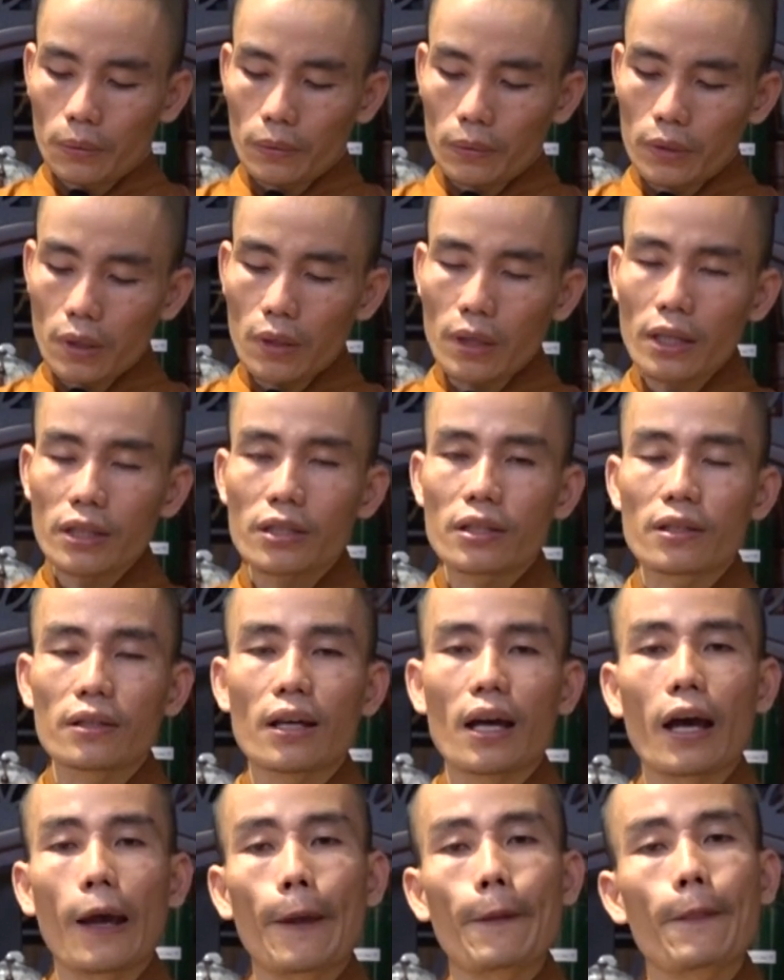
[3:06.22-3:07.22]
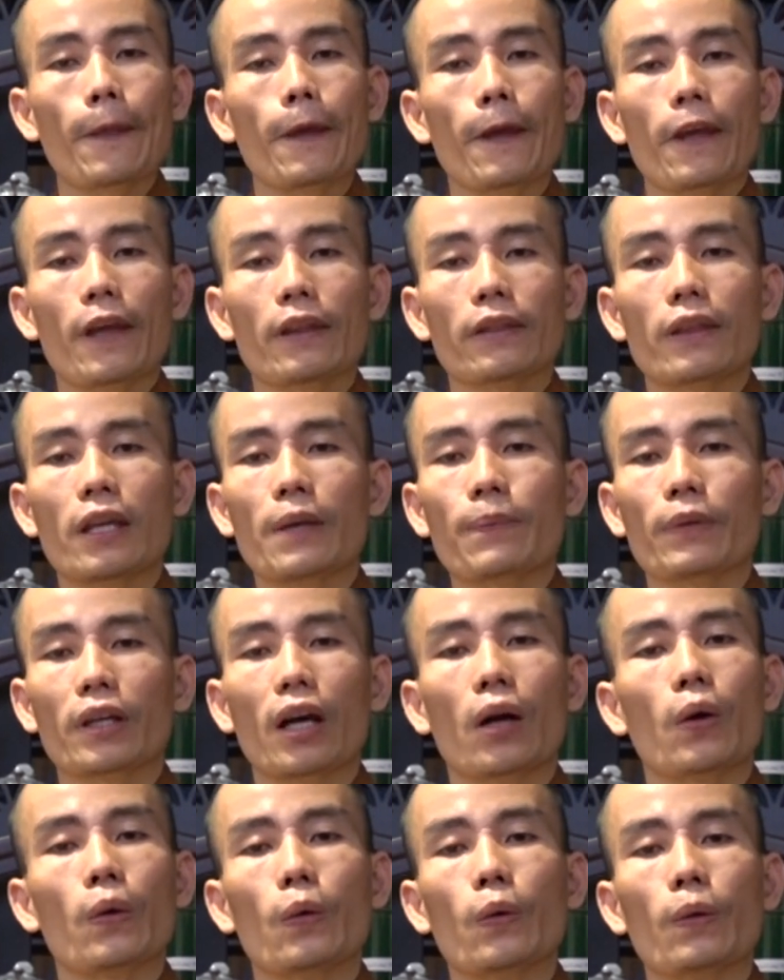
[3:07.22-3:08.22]
Lo lắng sợ hãi thì tìm
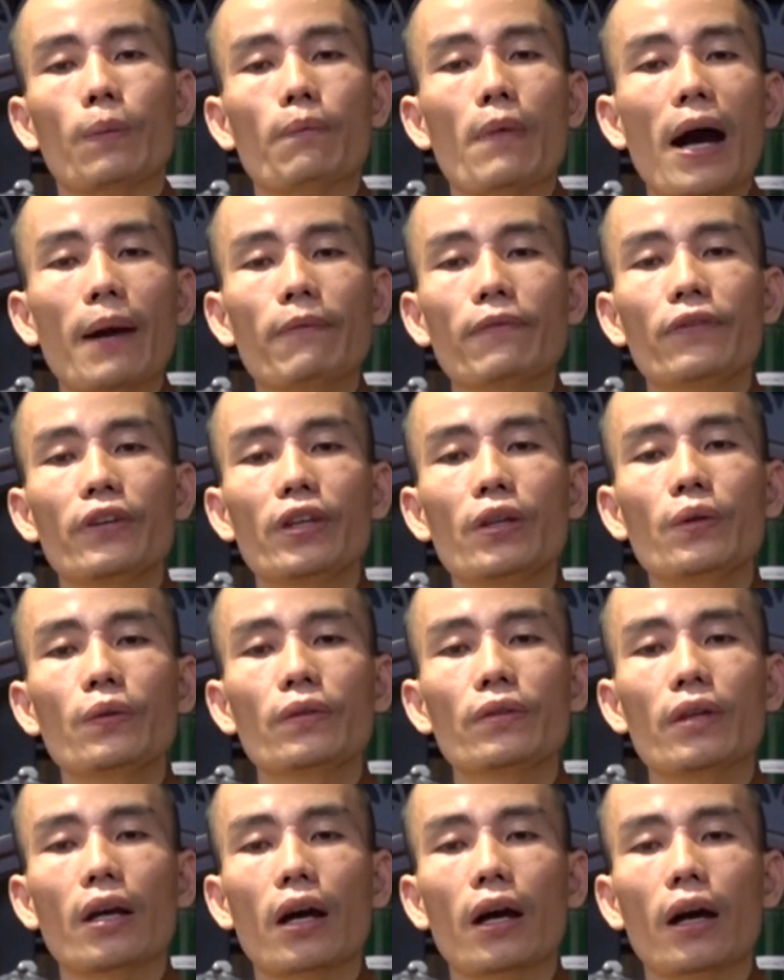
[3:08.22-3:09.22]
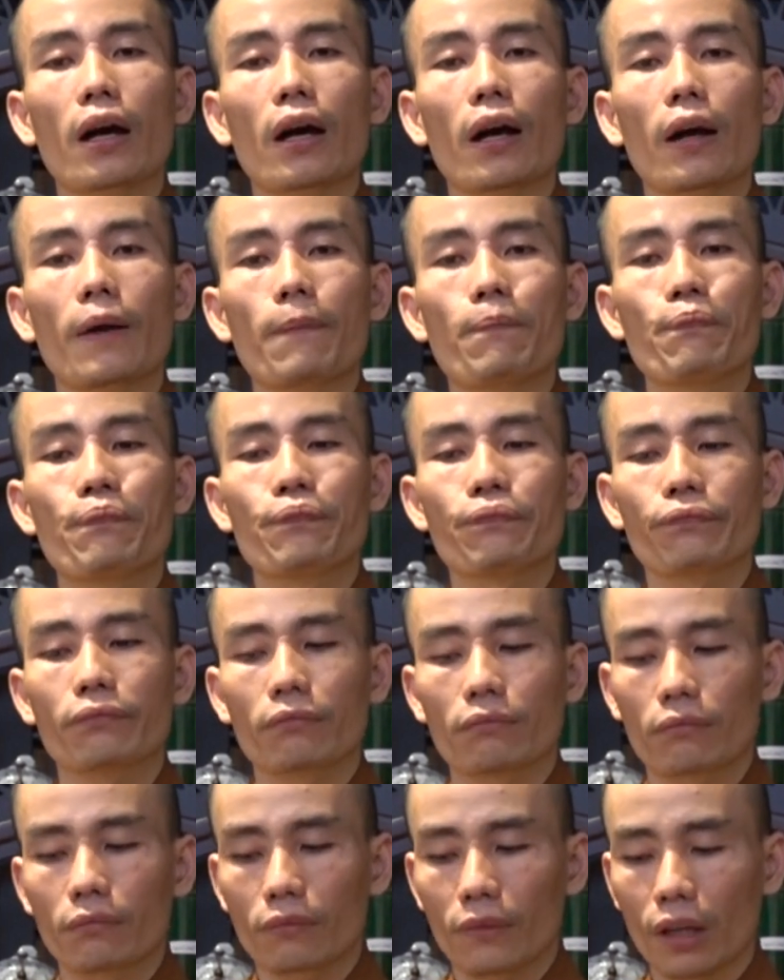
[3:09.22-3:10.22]
cầu, bám víu và
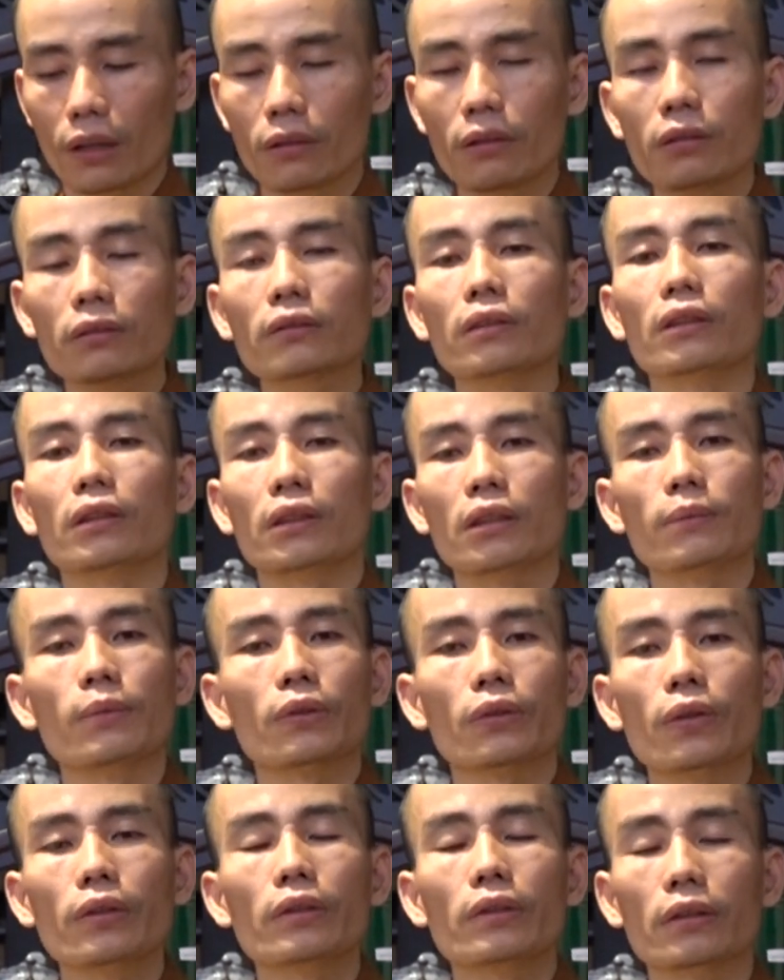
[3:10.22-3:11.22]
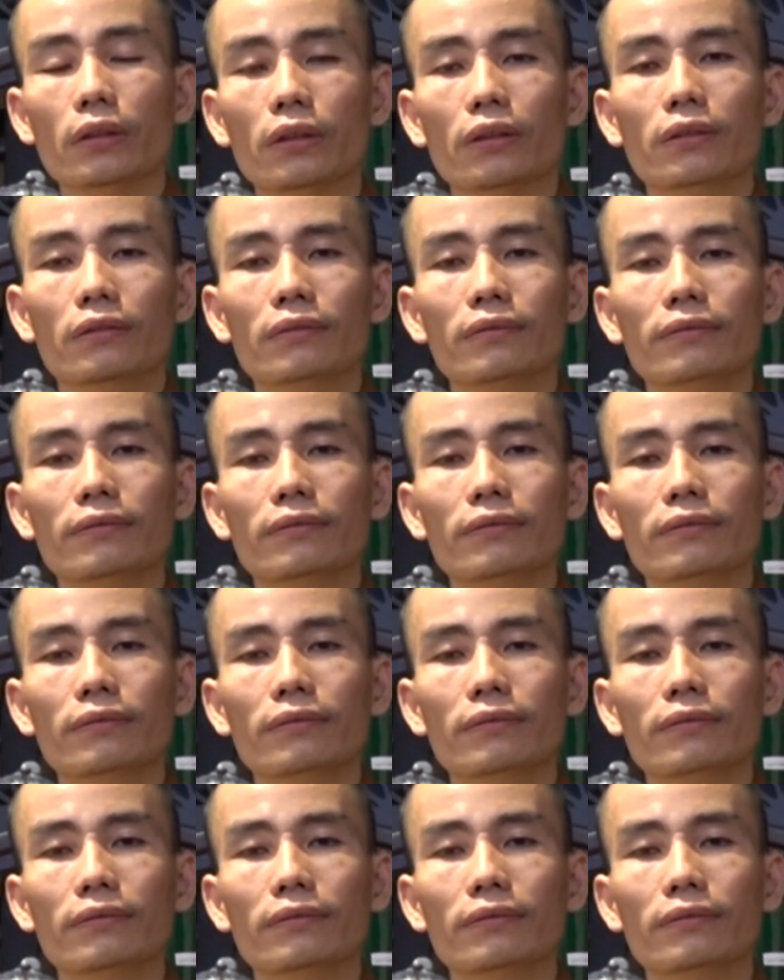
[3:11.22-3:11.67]
nương tựa vào một đối tượng.